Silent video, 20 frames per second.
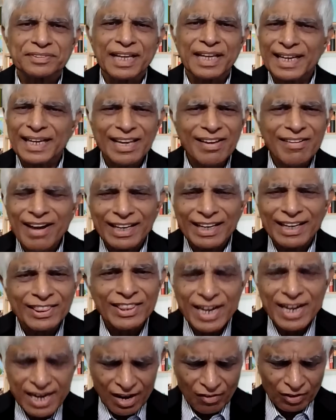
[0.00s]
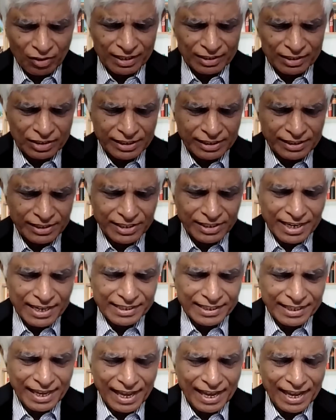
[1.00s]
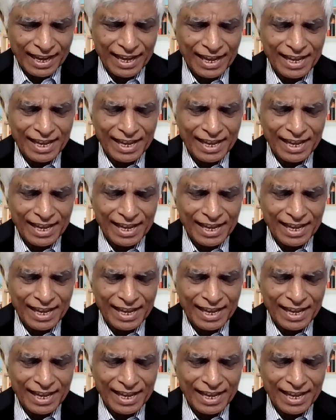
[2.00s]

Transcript: నాకేం అర్థం కావట్లేదు అసలు ఎందుకనంటే